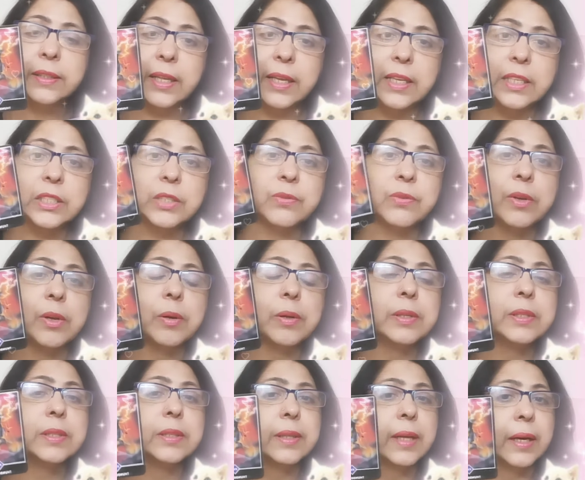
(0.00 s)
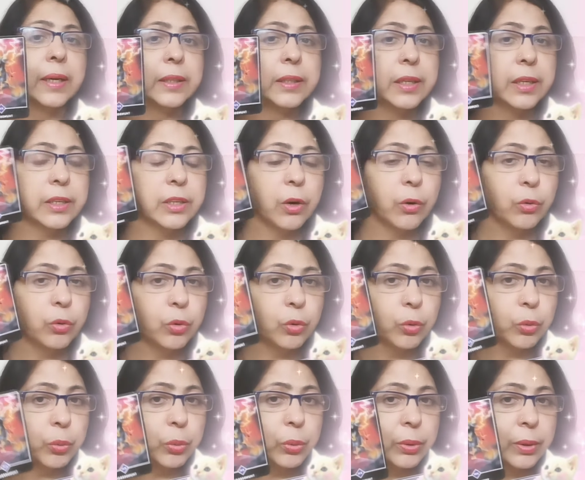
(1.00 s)
थिंग्स विल टर्न आउट
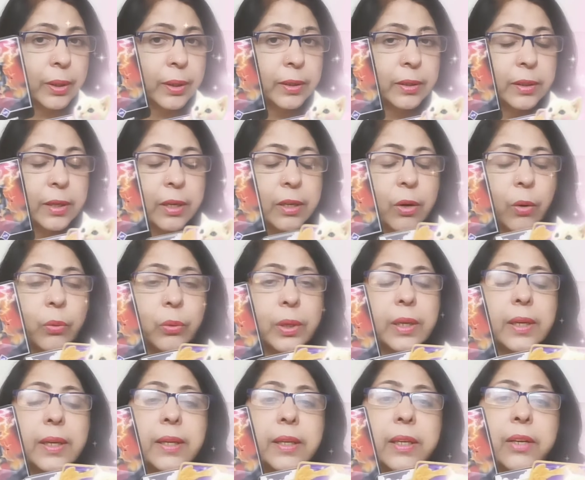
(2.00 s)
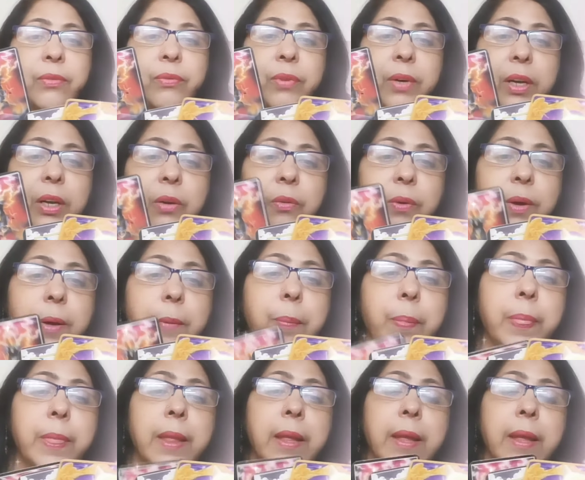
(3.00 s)
टू टर्न आउट इन अ डिफरेंट वे